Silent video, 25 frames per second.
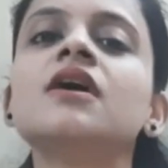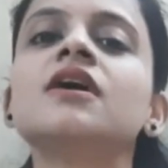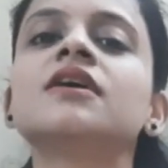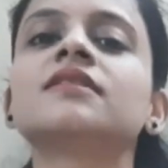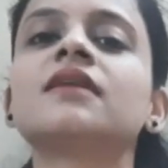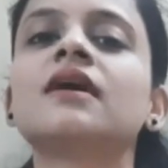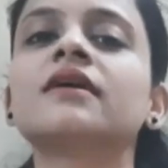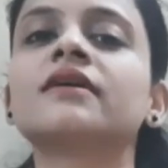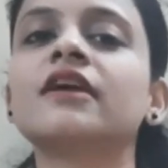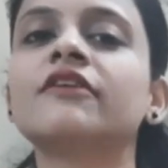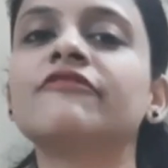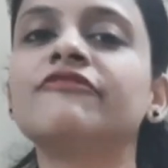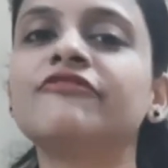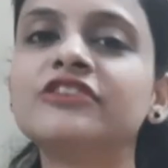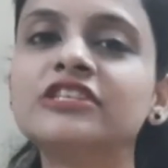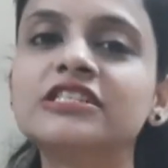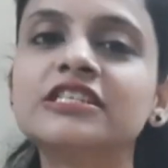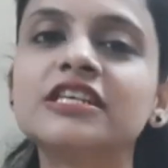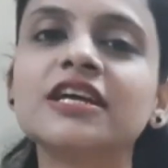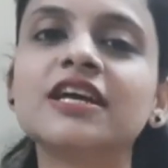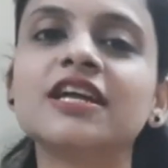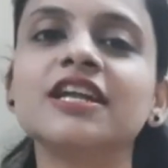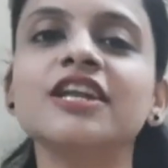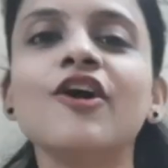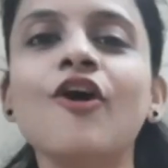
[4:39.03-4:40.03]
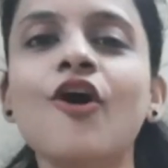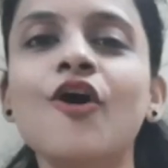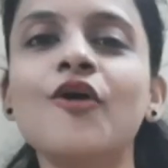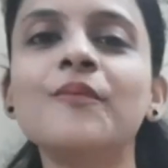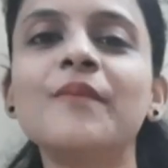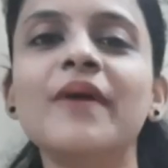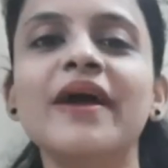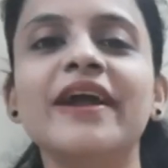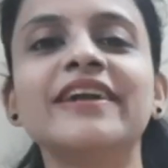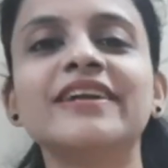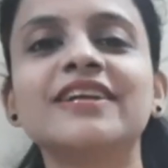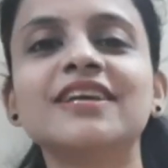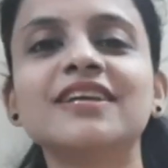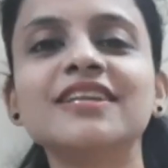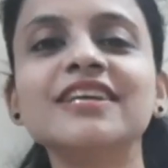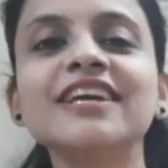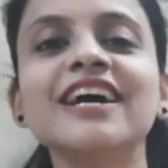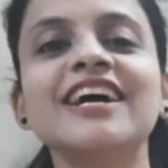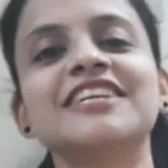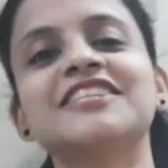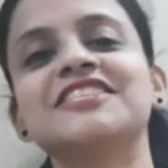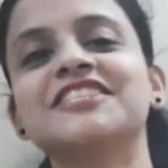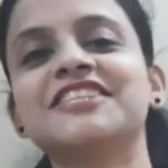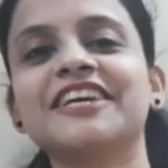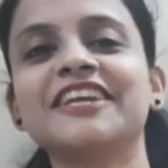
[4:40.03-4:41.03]
ताकि आप फिजिकली और मेंटली
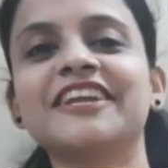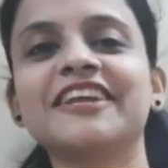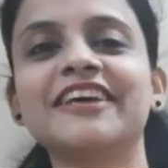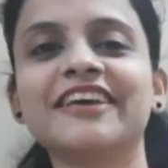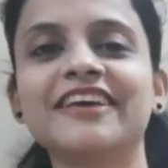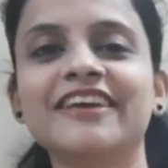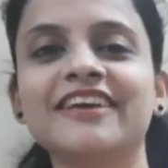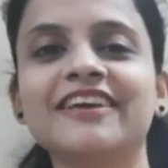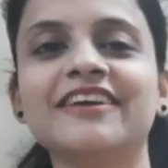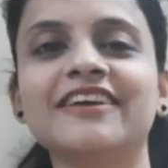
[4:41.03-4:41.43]
अच्छे रहे